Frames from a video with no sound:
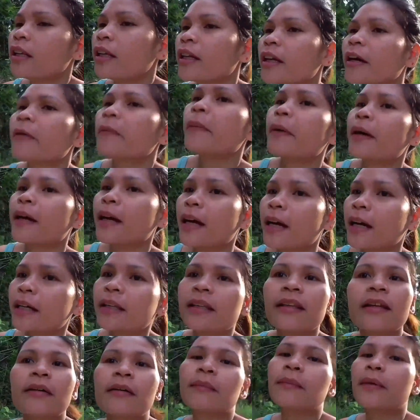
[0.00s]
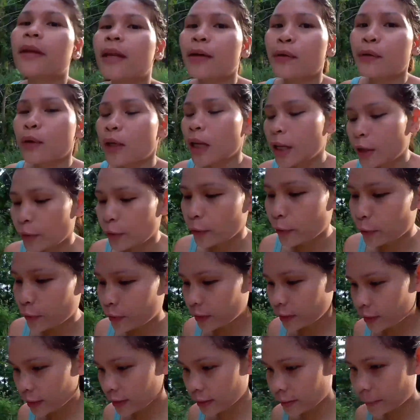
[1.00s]
hindi nakapaglakad ng malayo-layo.
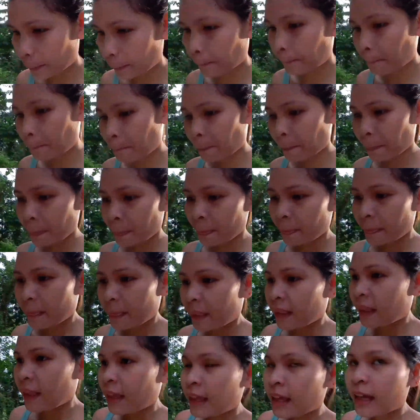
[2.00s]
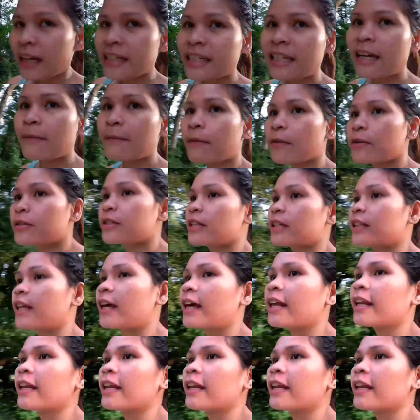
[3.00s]
Kasama ko si